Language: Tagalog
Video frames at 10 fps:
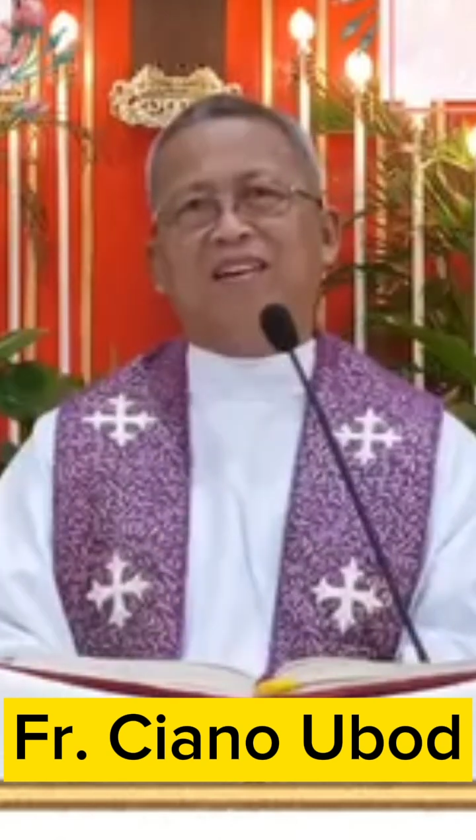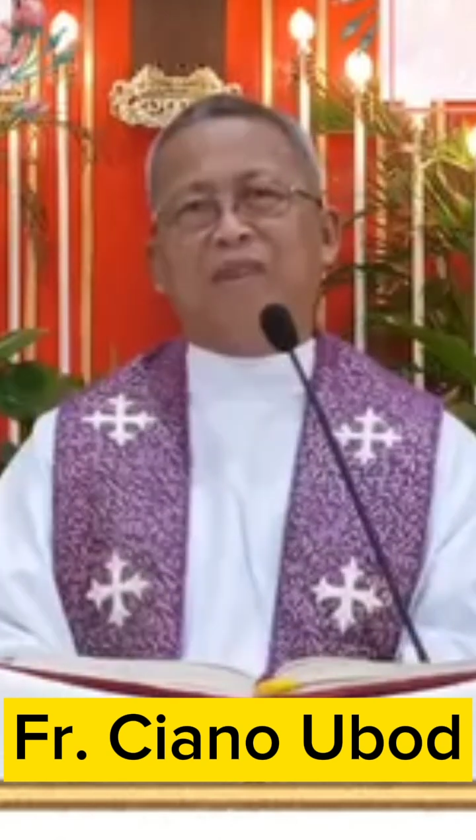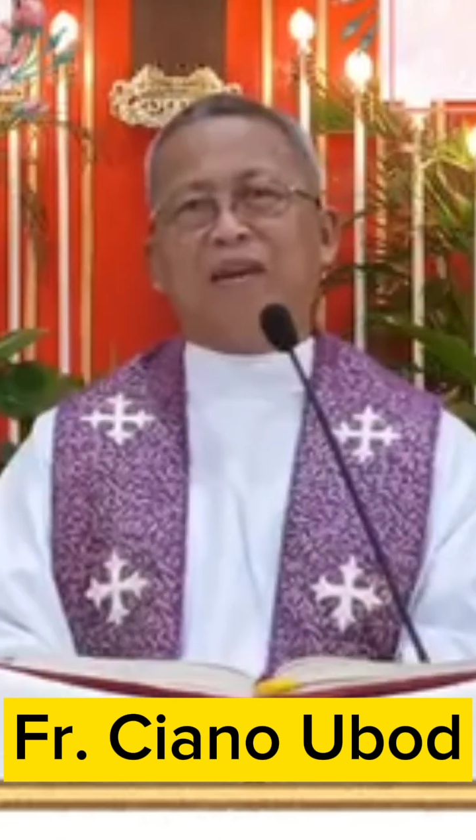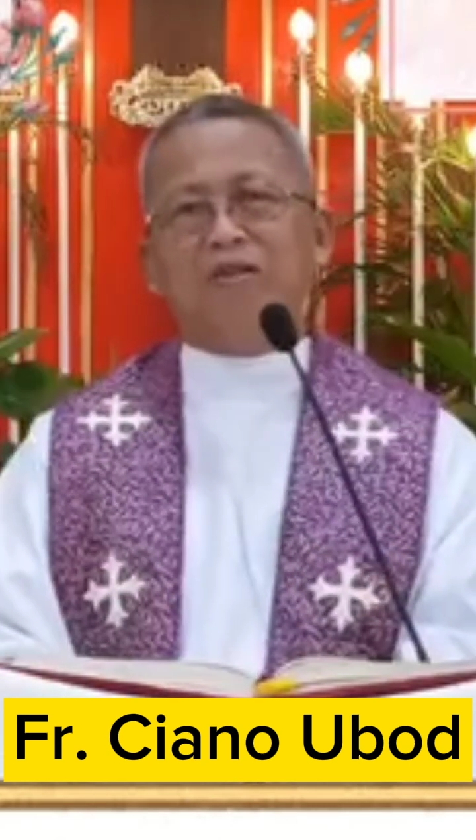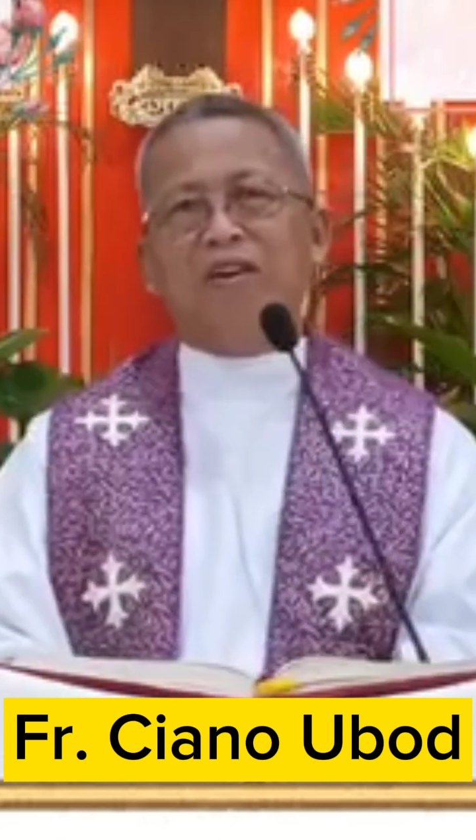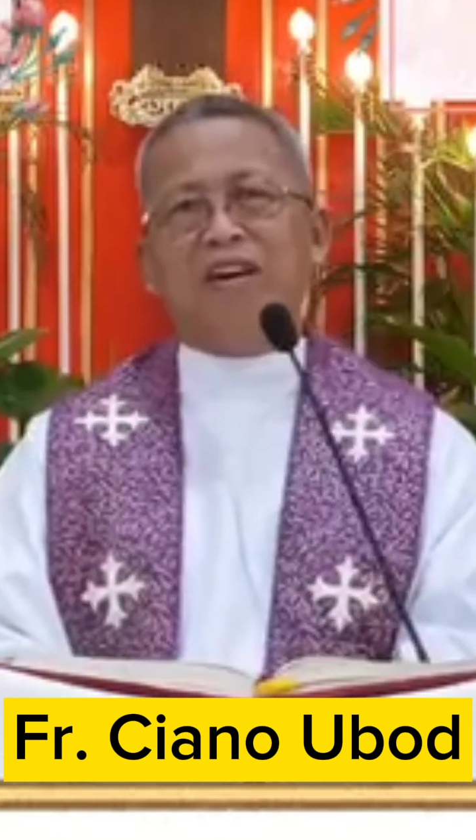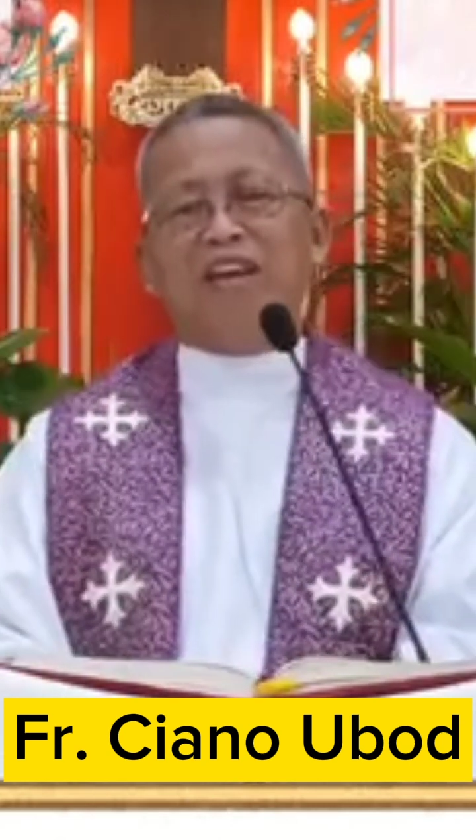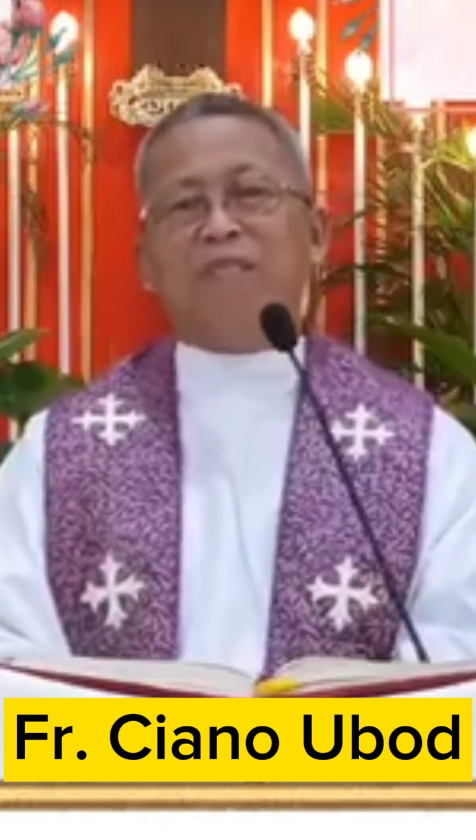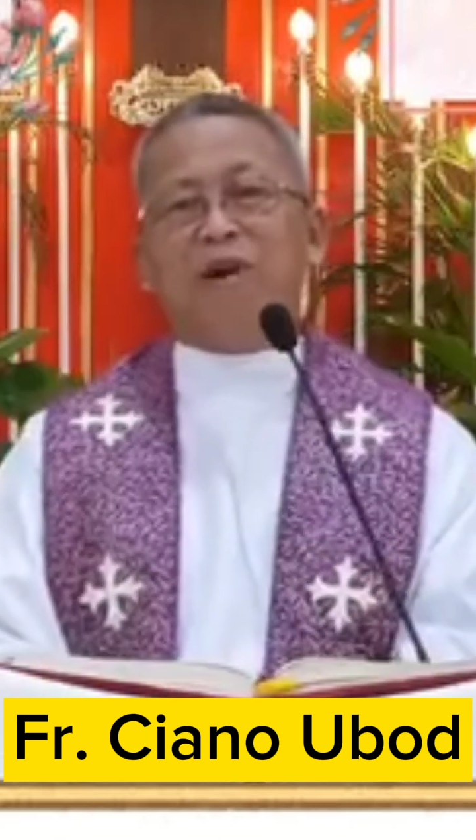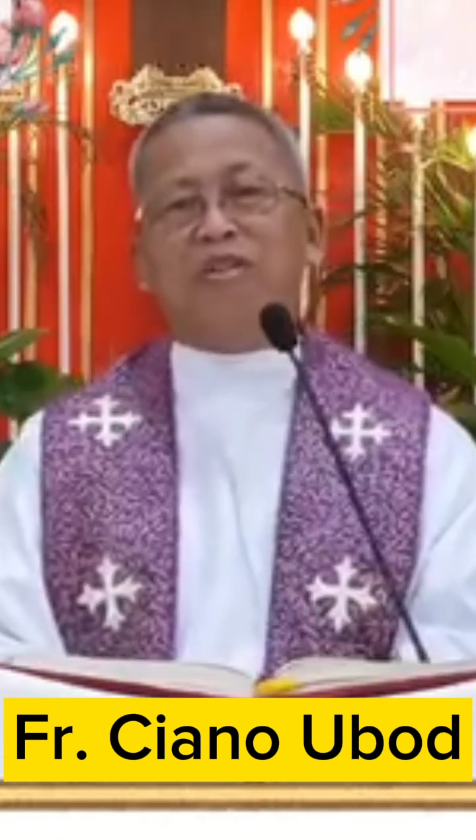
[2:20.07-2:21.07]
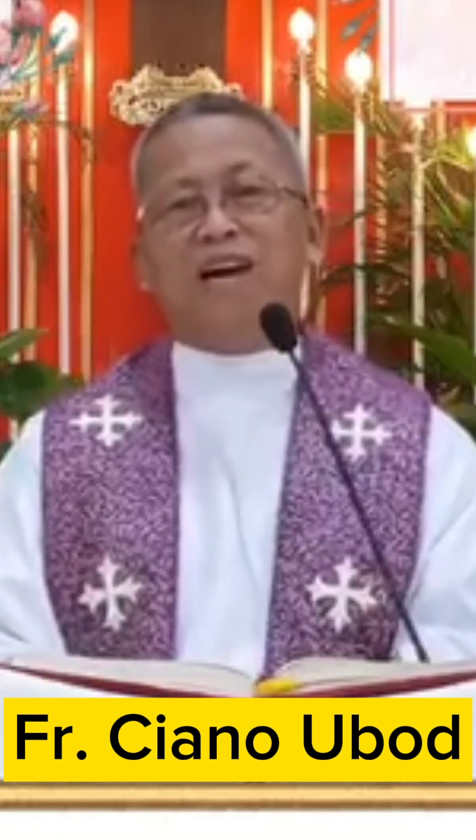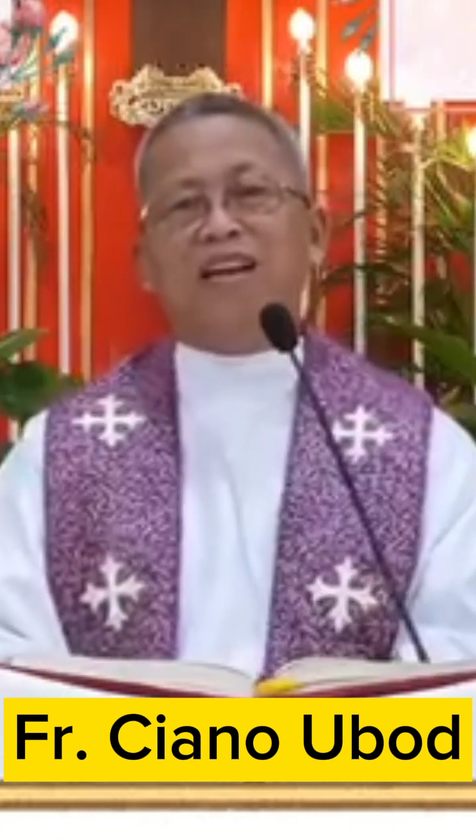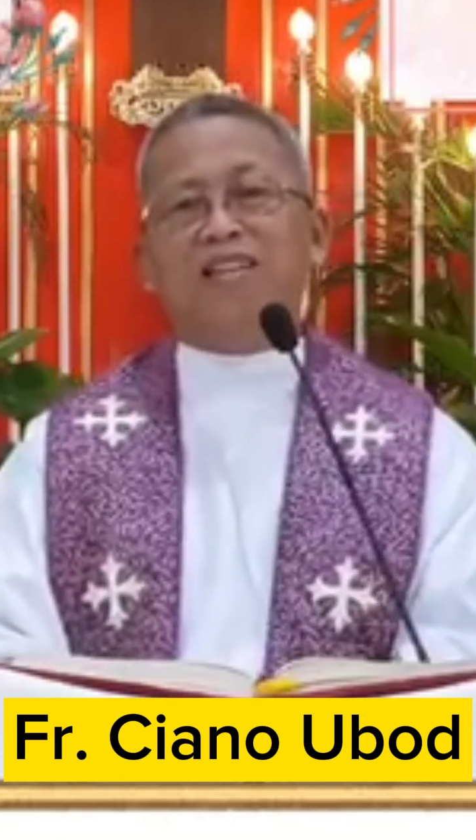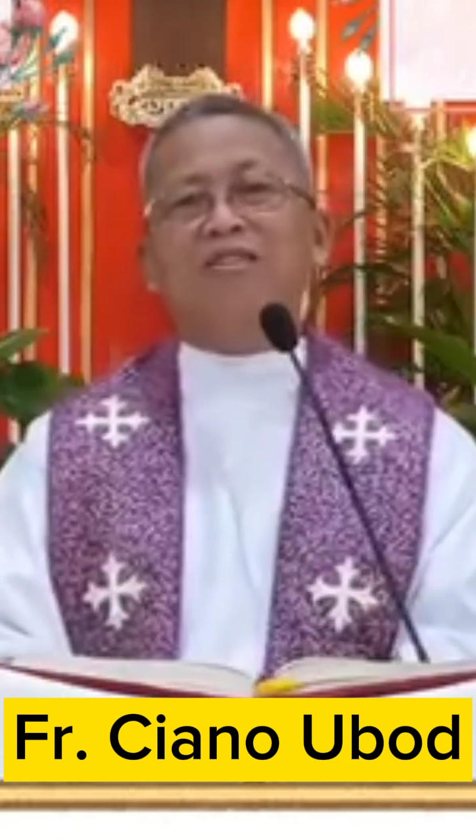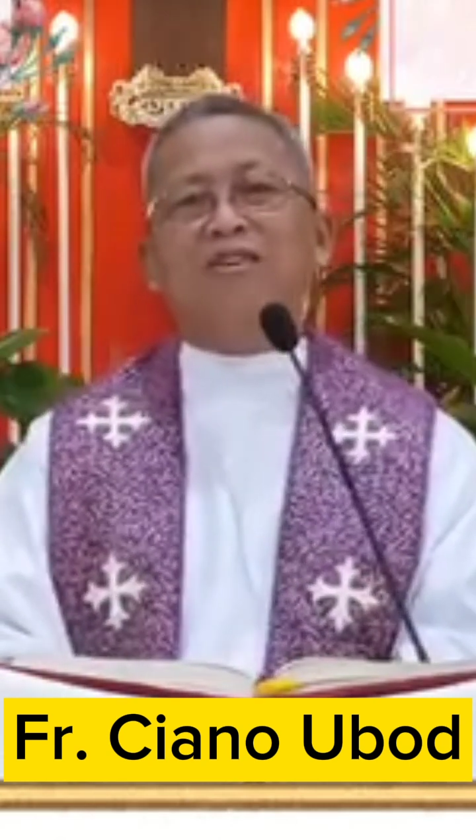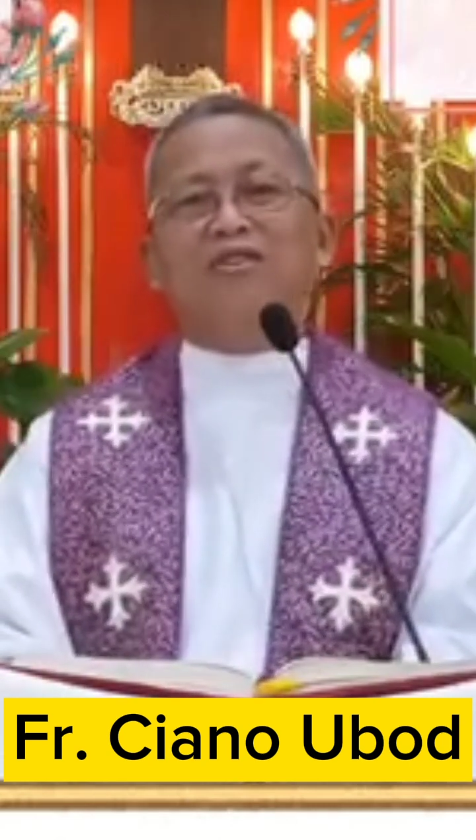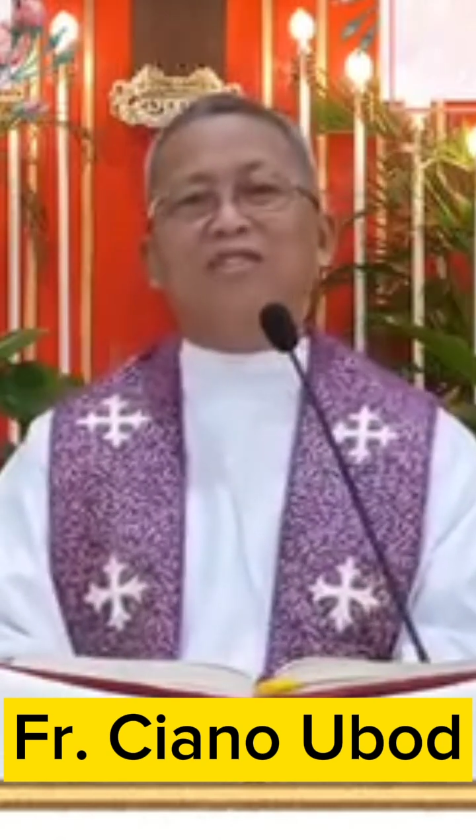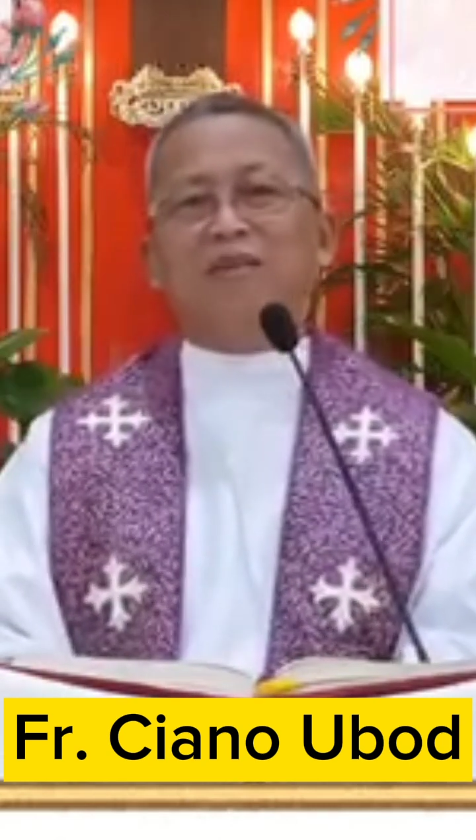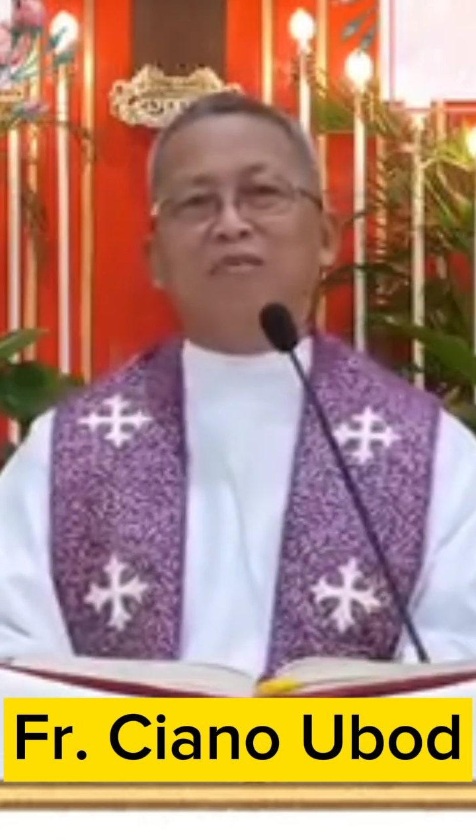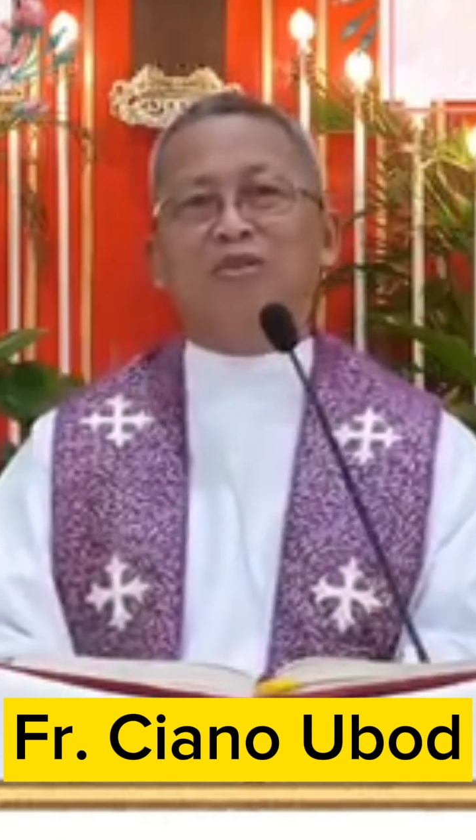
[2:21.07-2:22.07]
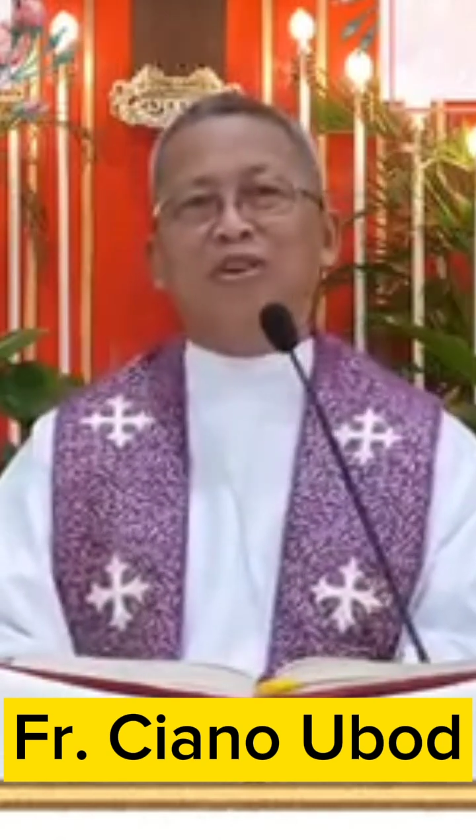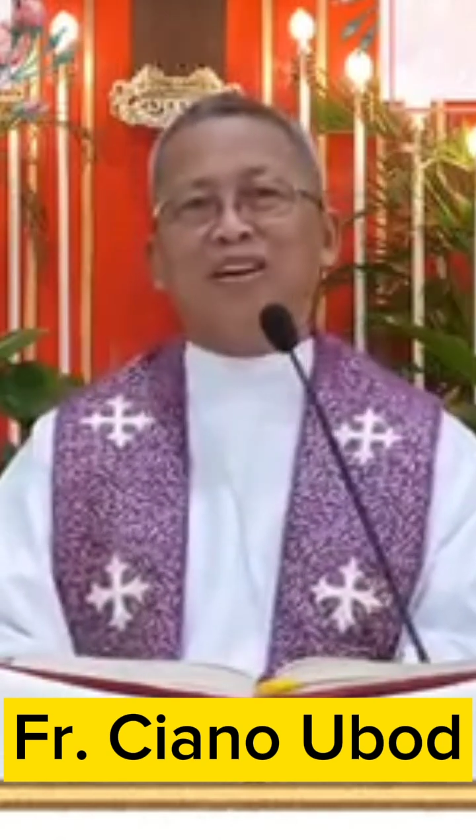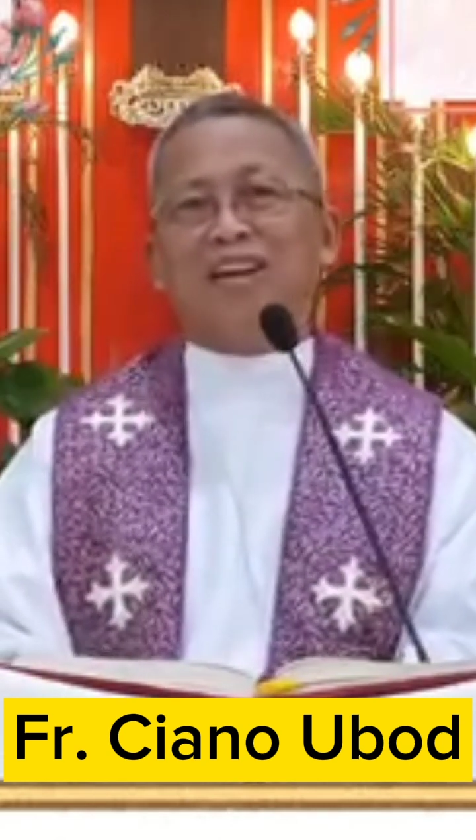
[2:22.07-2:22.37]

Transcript: Pero ini pangutana na to, unsa man mo?